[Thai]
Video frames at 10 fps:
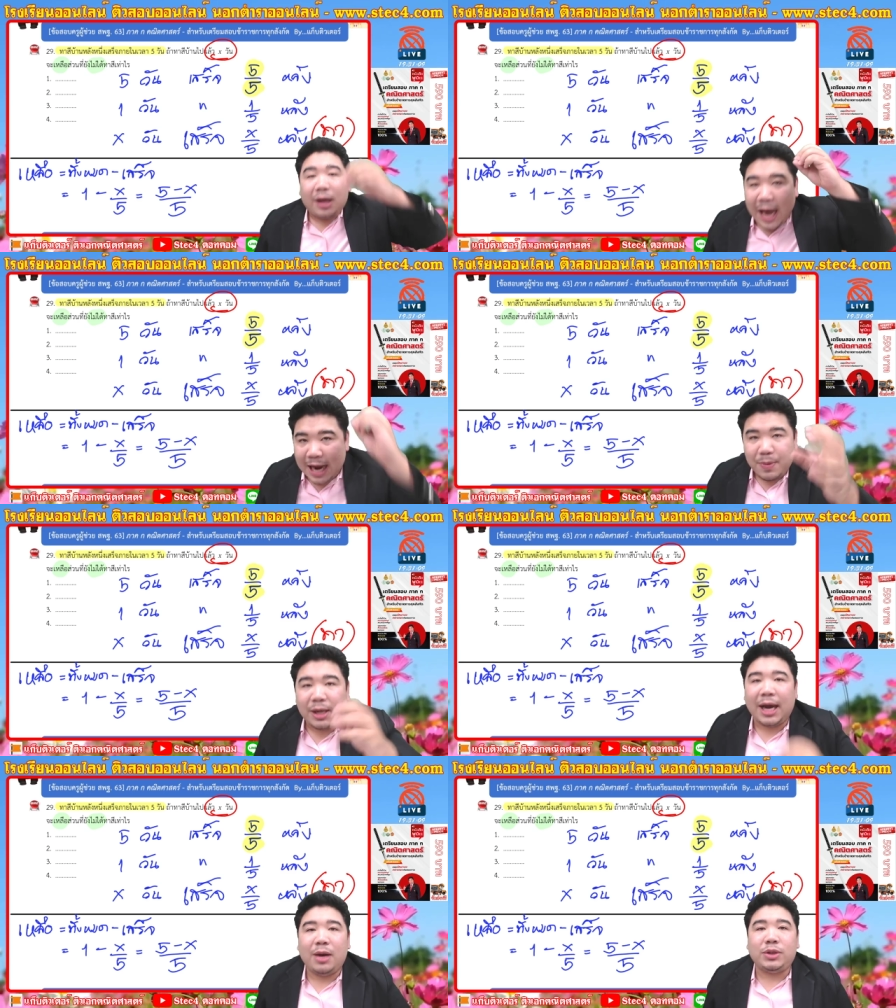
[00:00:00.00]
ใครเพิ่
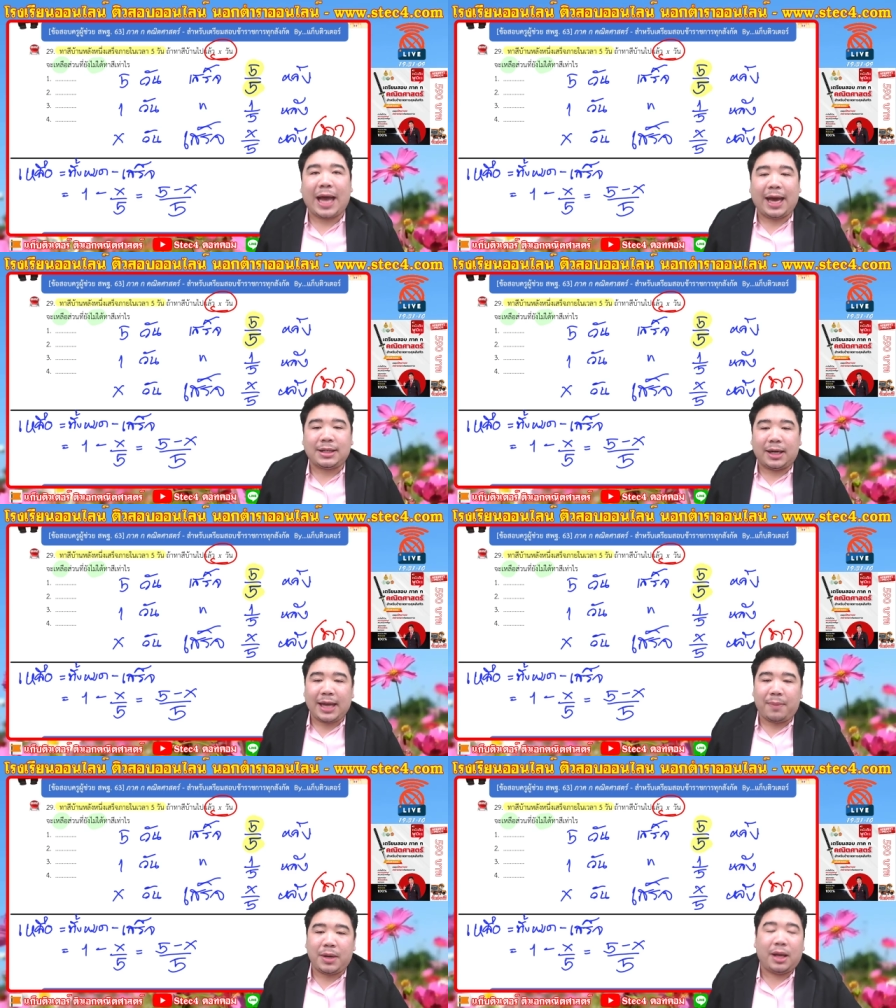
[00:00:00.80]
งเคยรู้จักอาจารย์
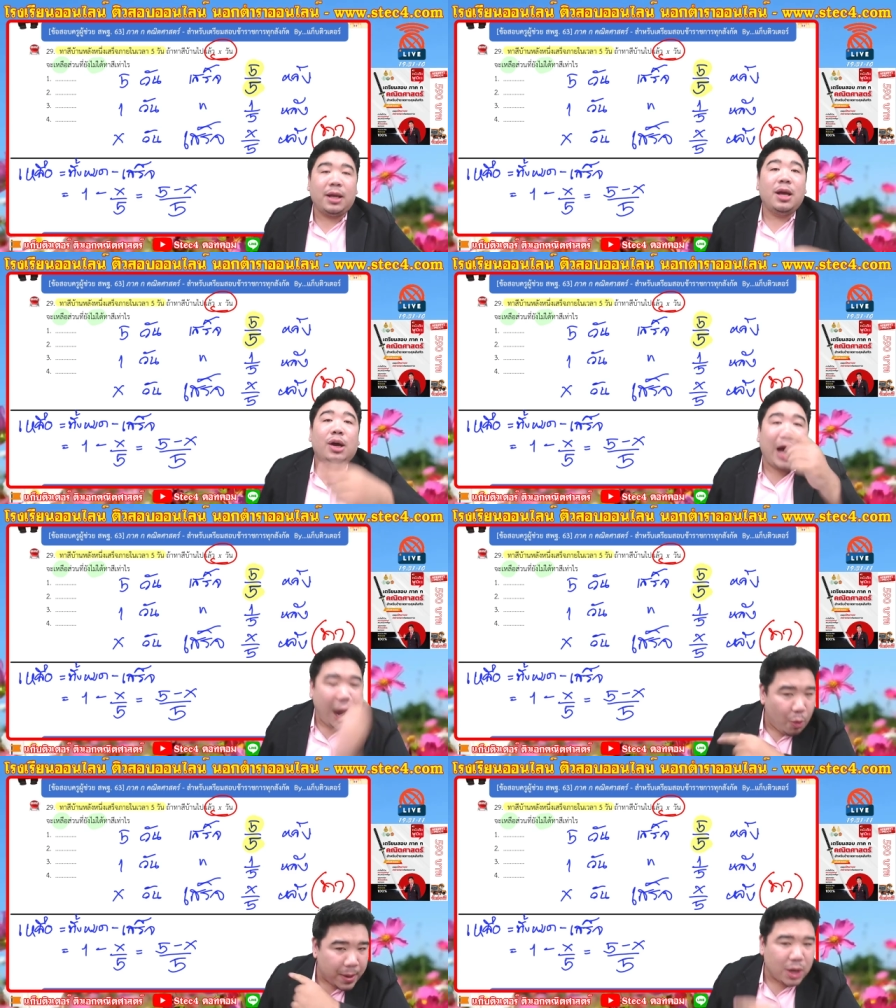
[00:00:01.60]
แก๊ปเนี่ย
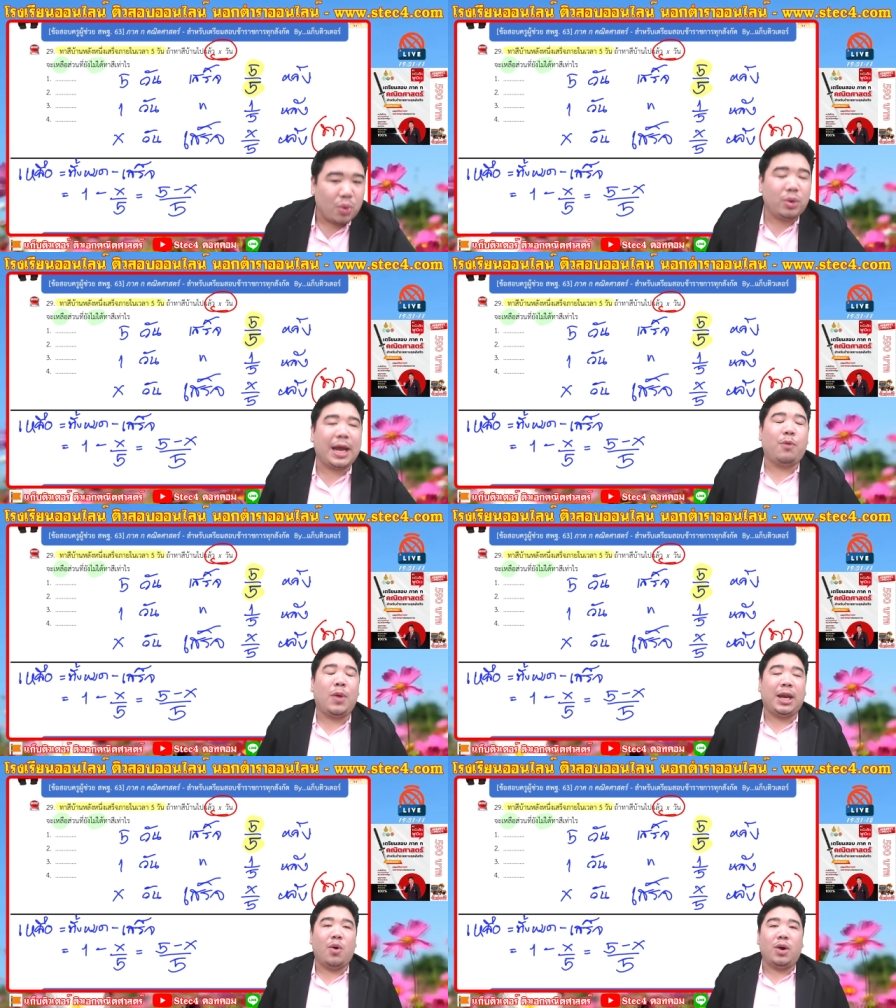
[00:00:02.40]
เข้าไปดูใน
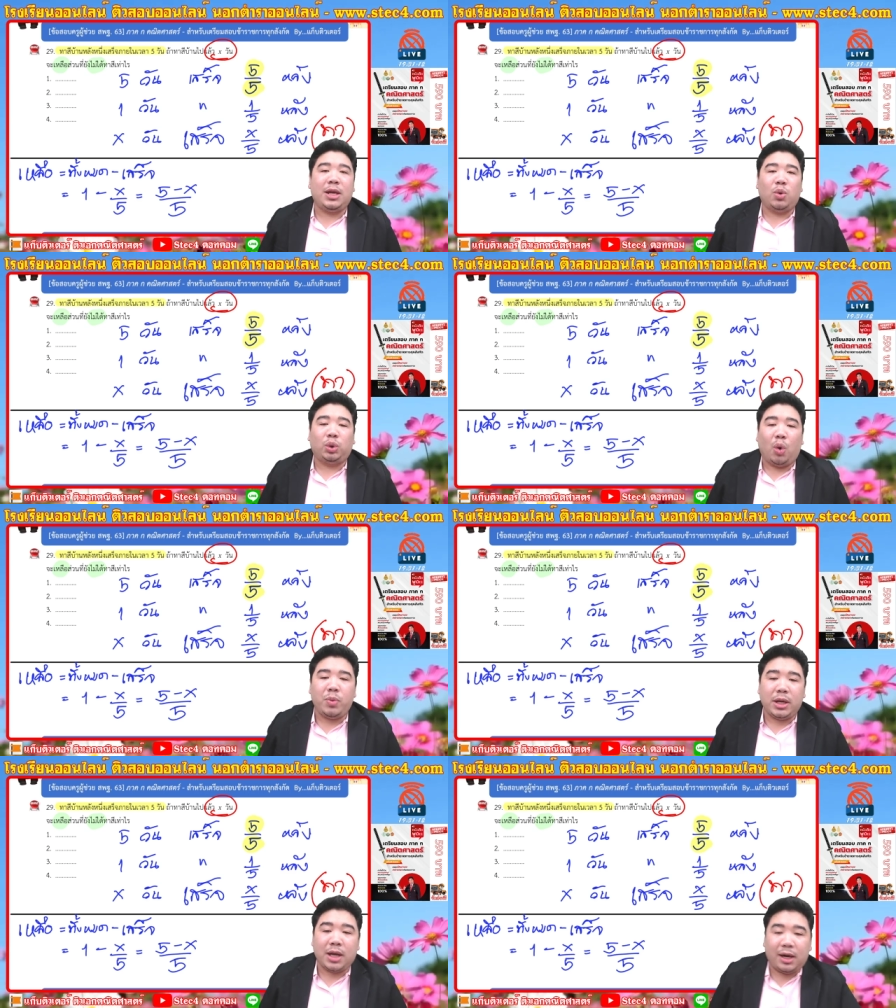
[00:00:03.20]
วิดีโอใน YouTube
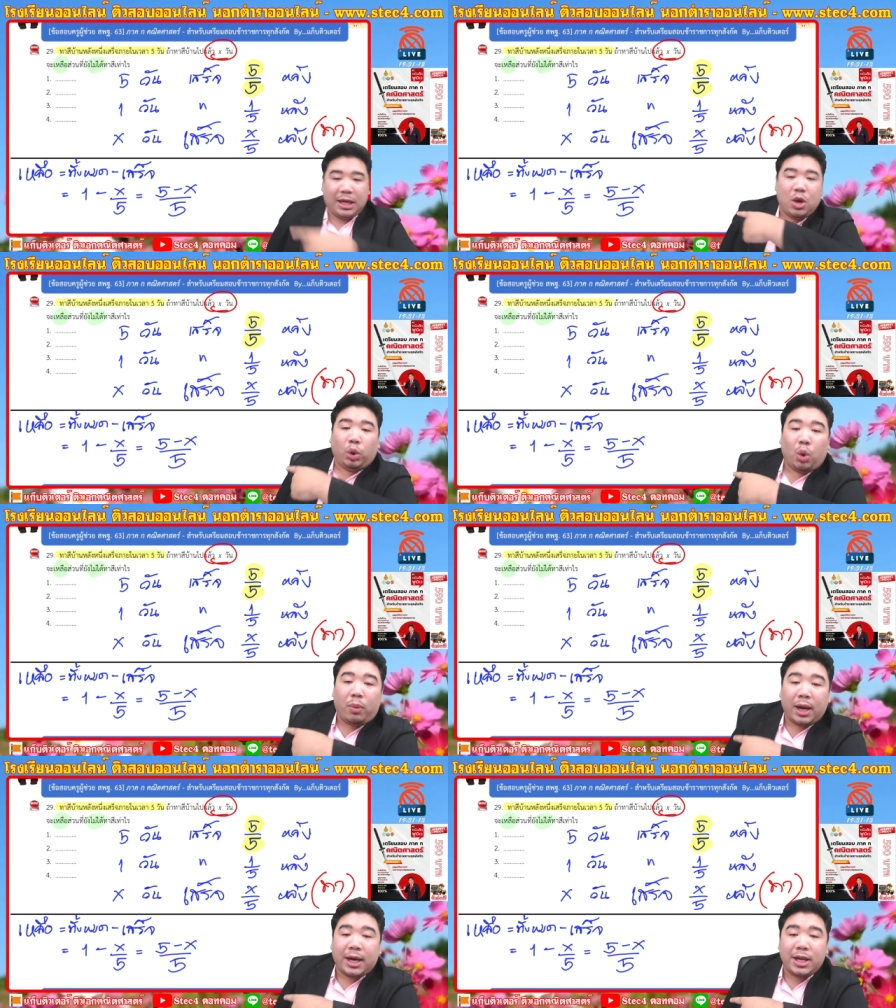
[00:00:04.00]
เยอะๆนี่ YouTube
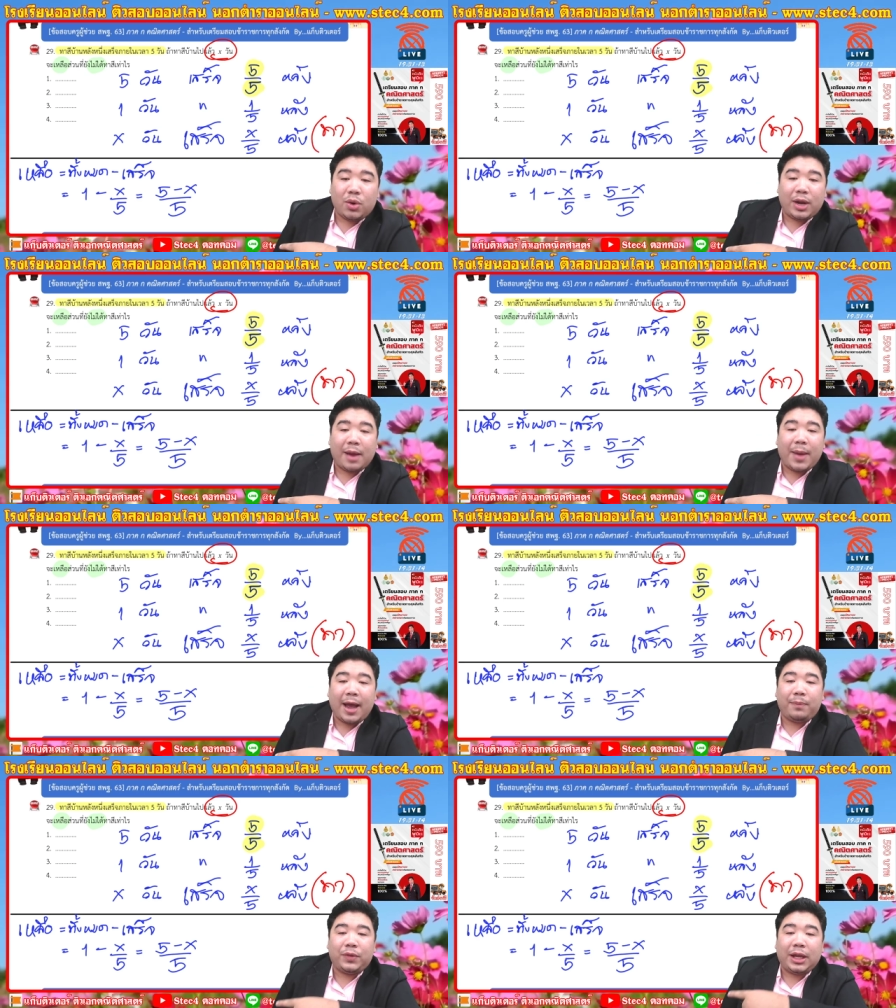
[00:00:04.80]
ก็ขึ้นอยู่นี่เห็นไหม
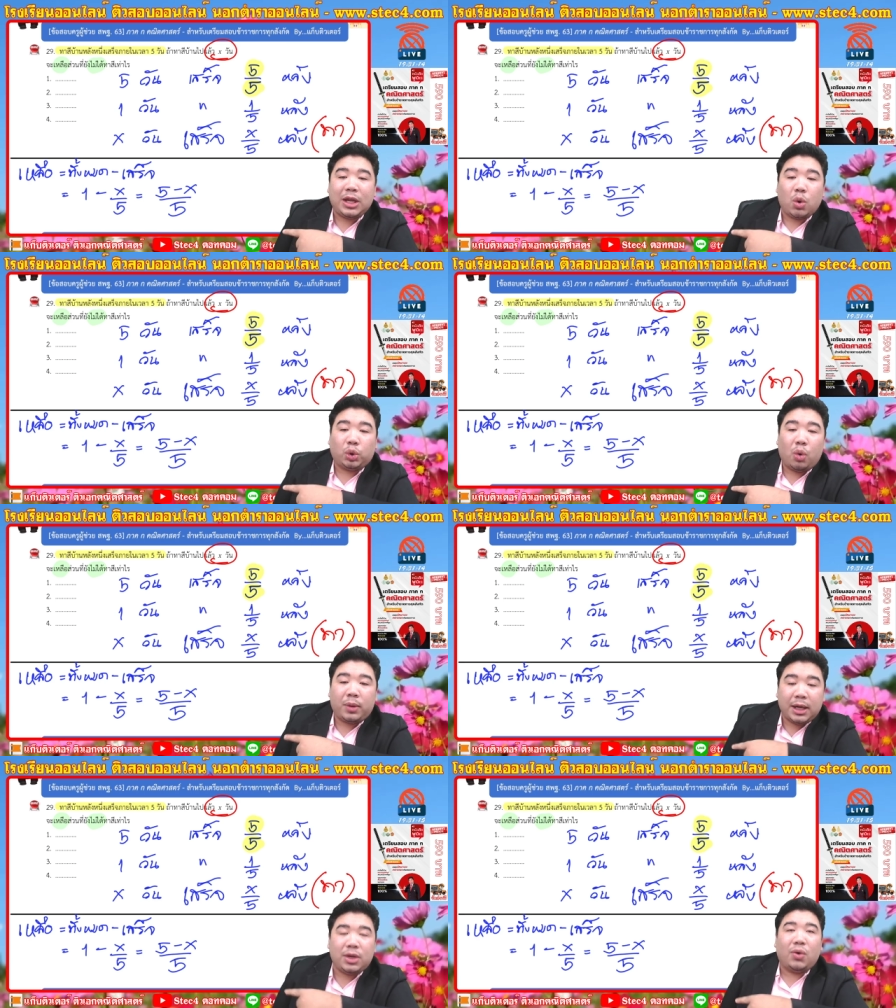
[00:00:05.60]
นี่ YouTube
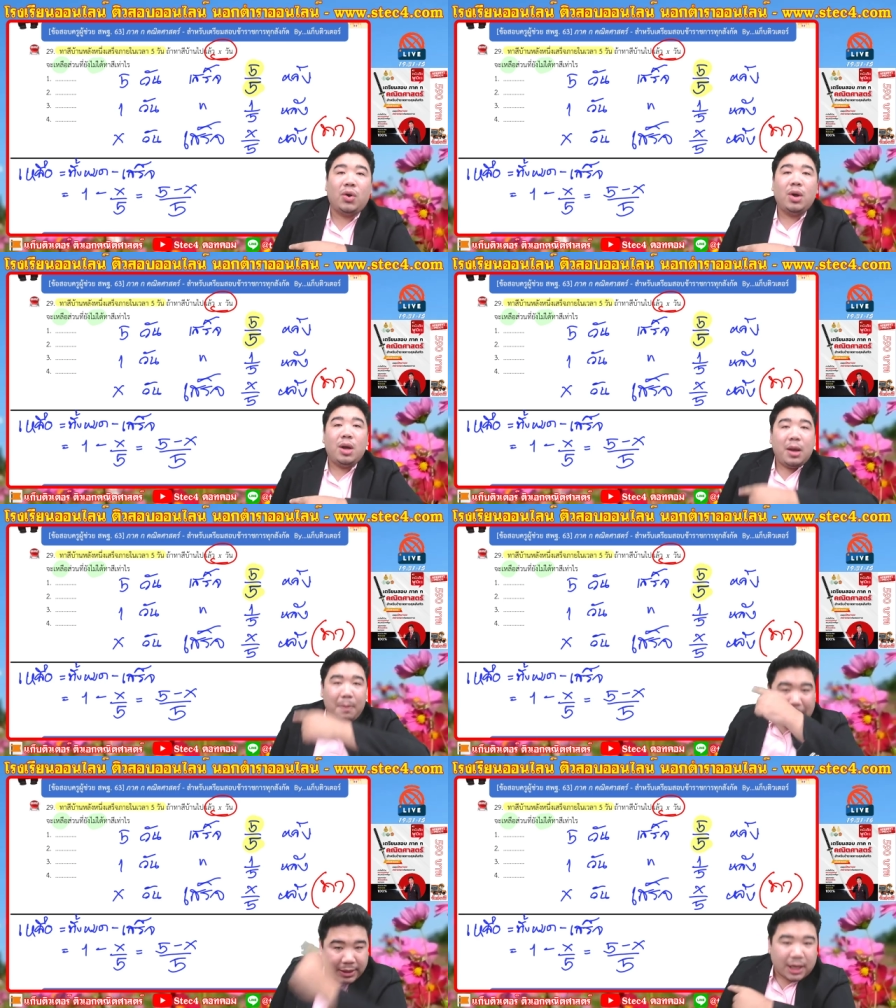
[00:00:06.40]
ขึ้นอยู่
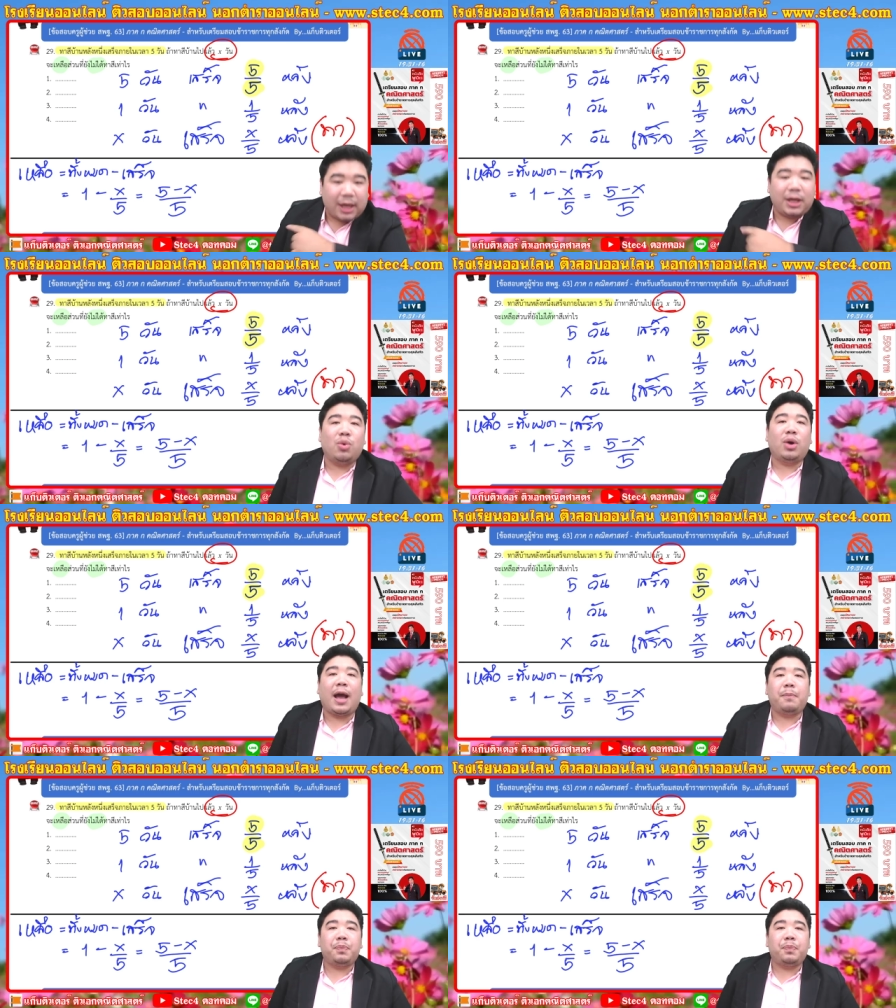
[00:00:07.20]
ไปเซิร์ชดูครับ